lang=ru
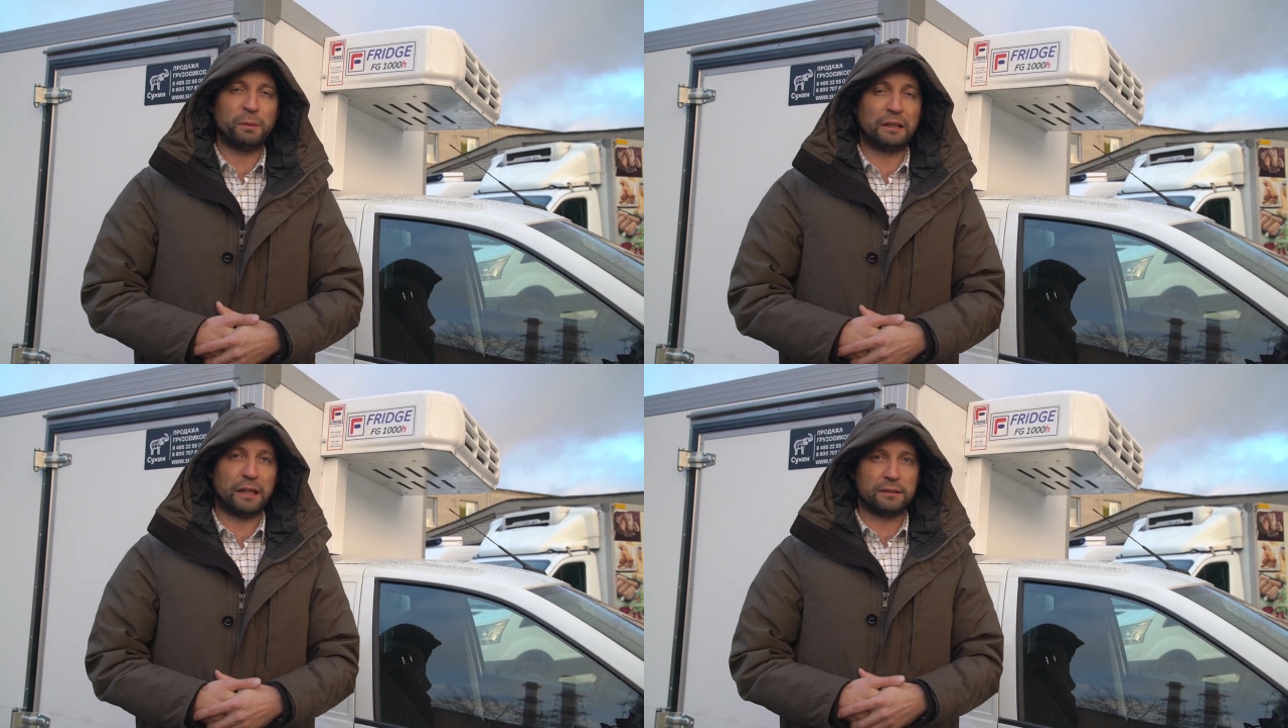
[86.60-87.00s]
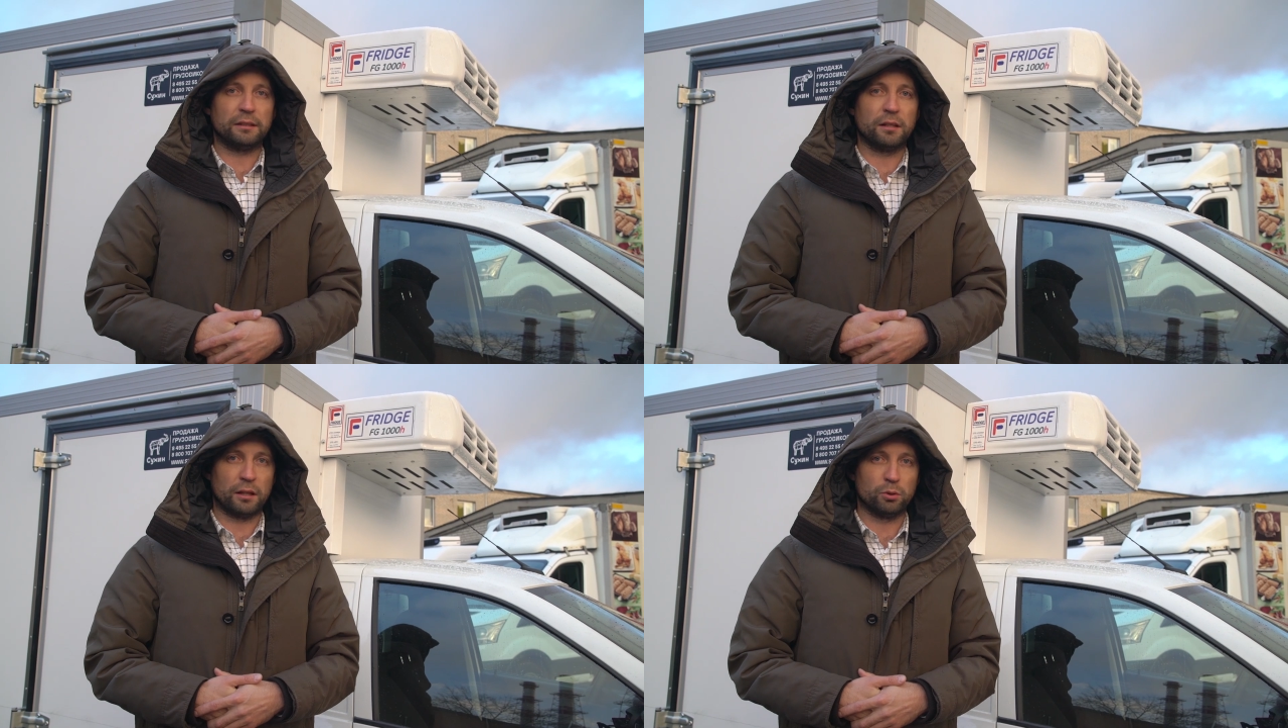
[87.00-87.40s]
15
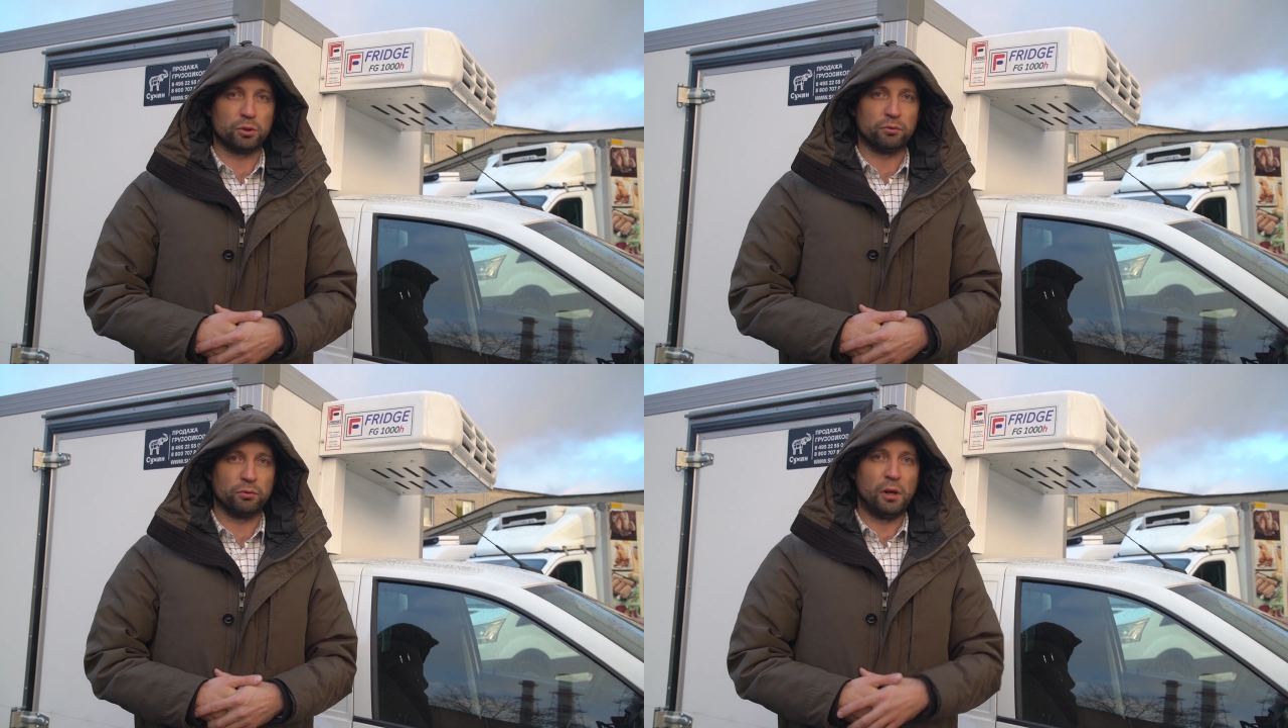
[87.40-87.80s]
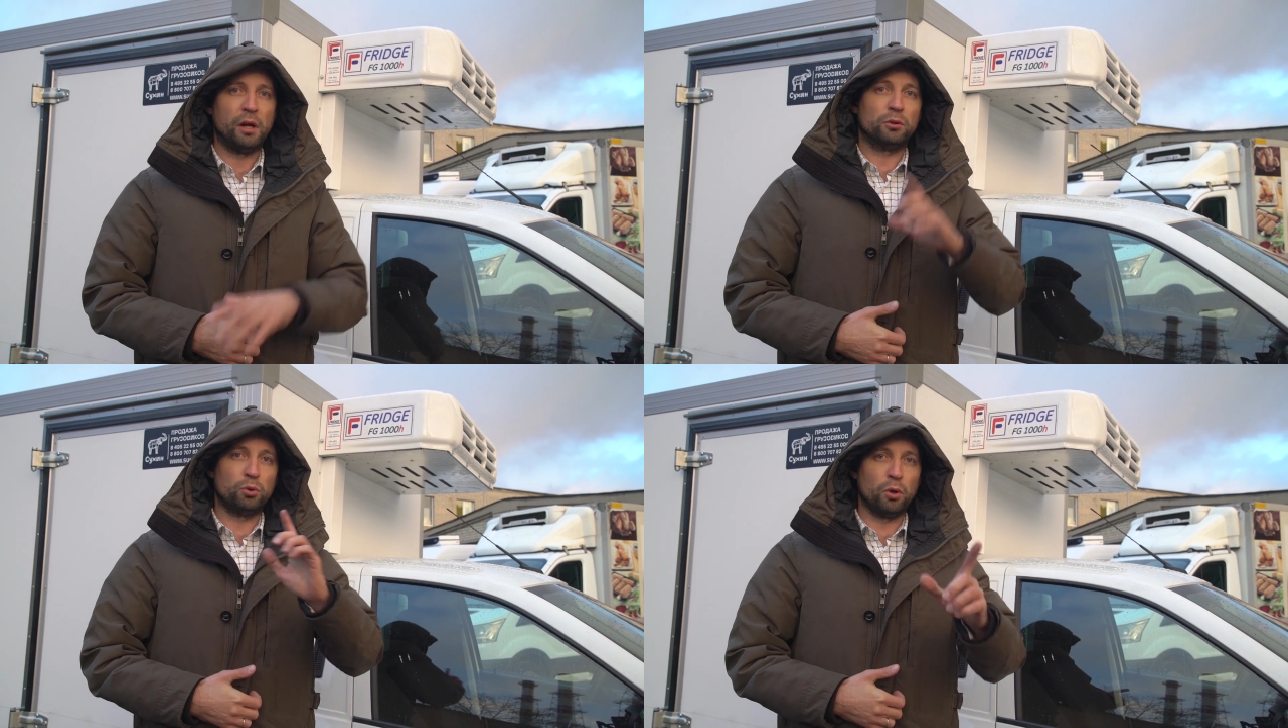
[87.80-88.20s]
градусов,
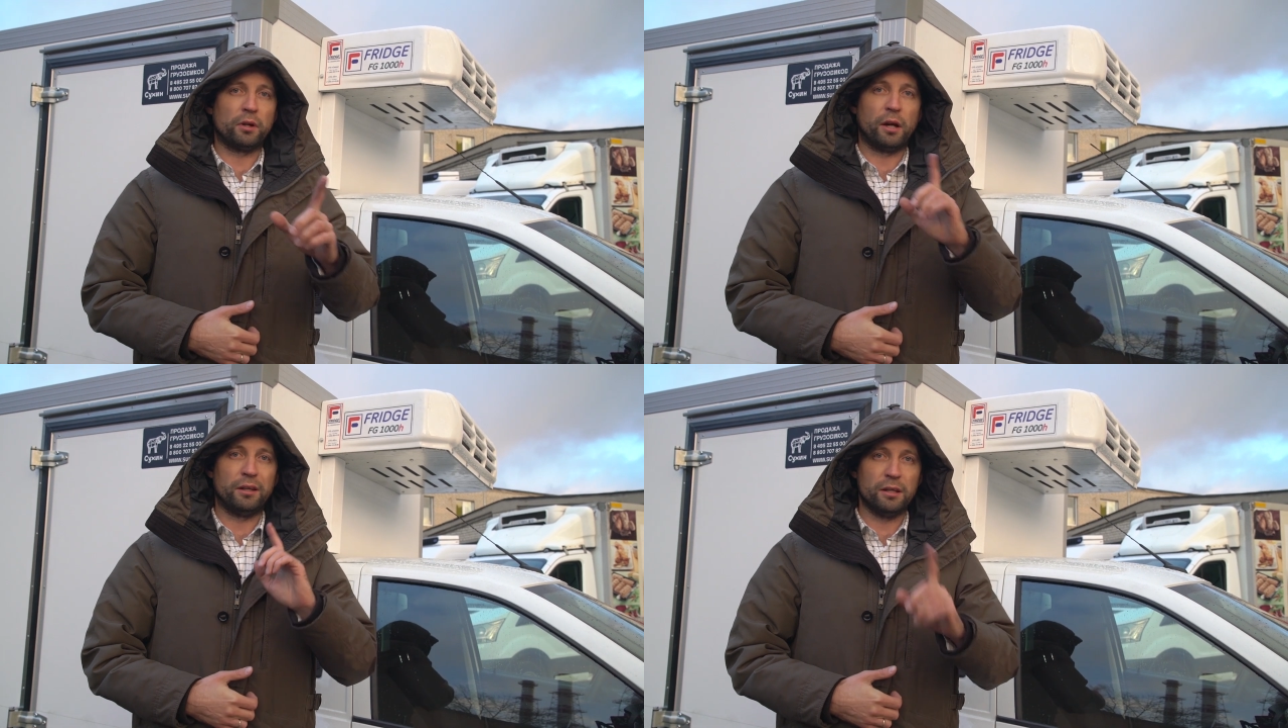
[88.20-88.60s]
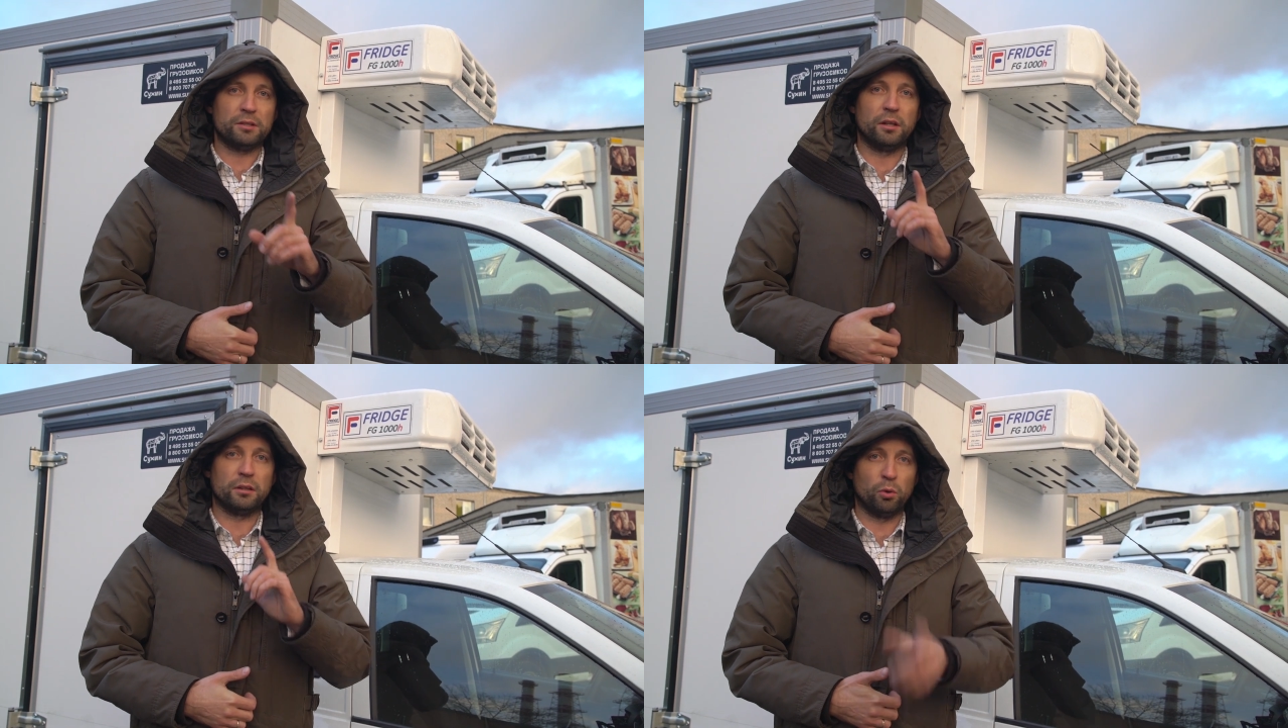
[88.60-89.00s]
только
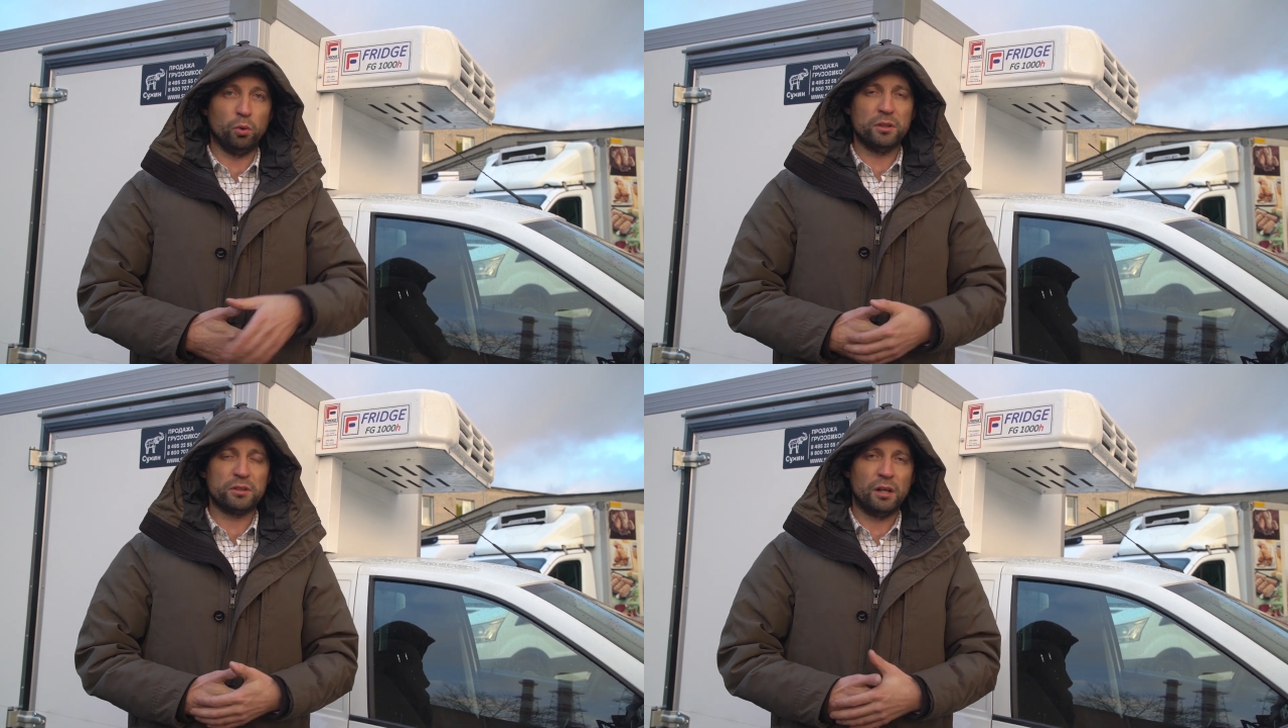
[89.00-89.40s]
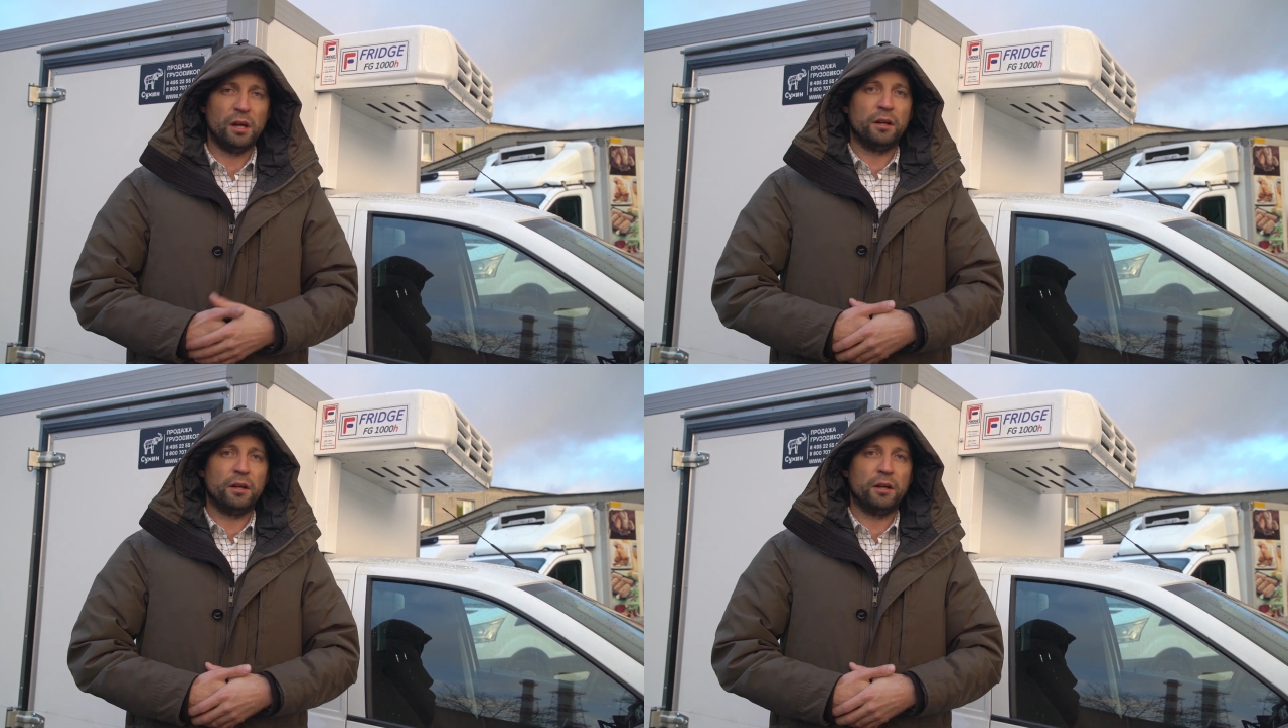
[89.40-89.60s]
если на улице